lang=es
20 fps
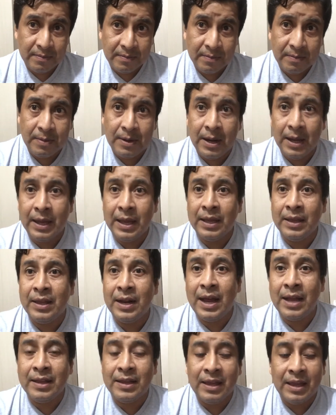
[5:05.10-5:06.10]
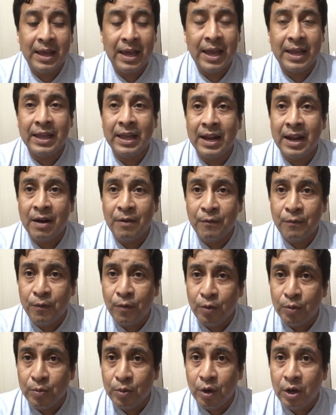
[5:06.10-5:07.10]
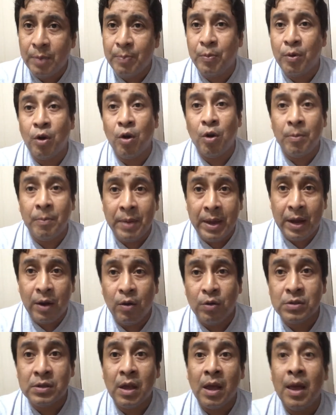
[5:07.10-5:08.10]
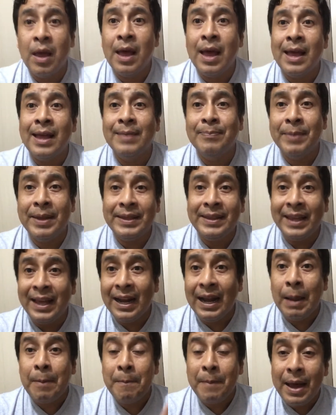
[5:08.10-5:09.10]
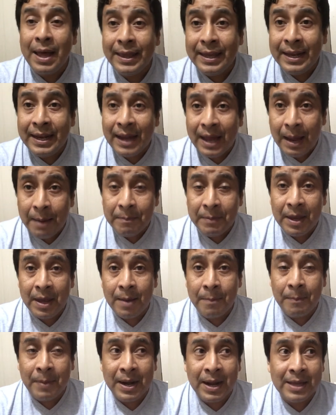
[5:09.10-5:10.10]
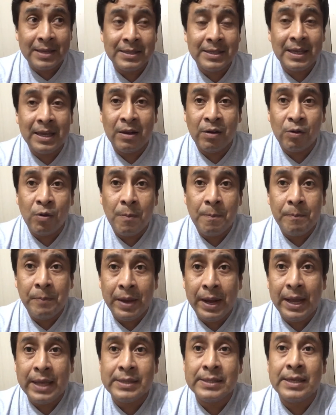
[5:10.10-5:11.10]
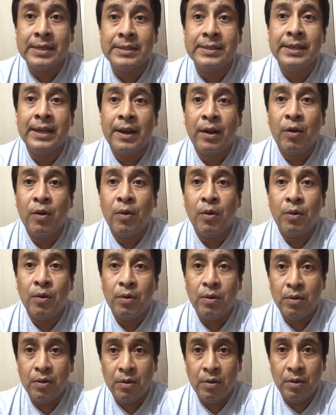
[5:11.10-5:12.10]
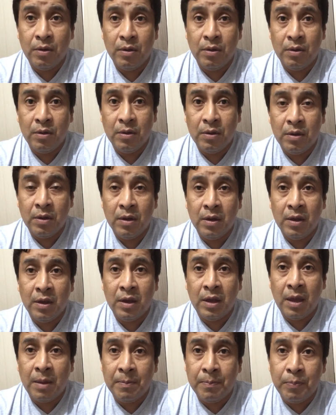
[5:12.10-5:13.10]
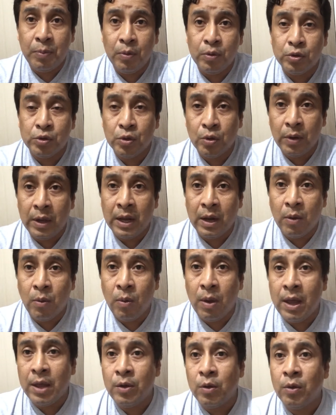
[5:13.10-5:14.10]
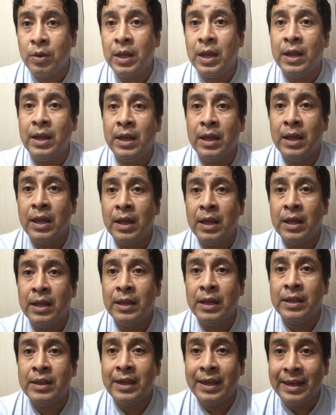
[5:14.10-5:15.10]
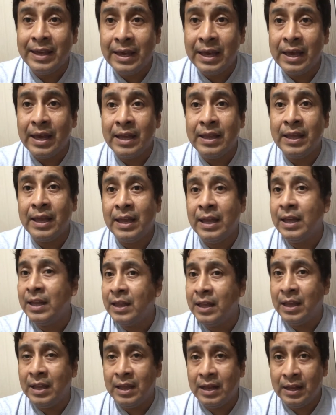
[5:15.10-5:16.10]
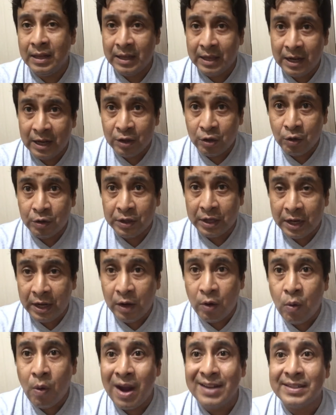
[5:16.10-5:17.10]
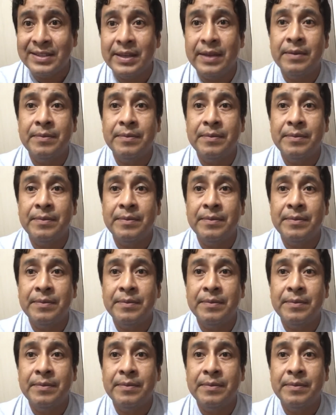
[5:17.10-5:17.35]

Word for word: para que trate de generar fútbol y por lo menos meterle más dinamia para romper ese cerco que impuso el cuadro de, del director técnico Arce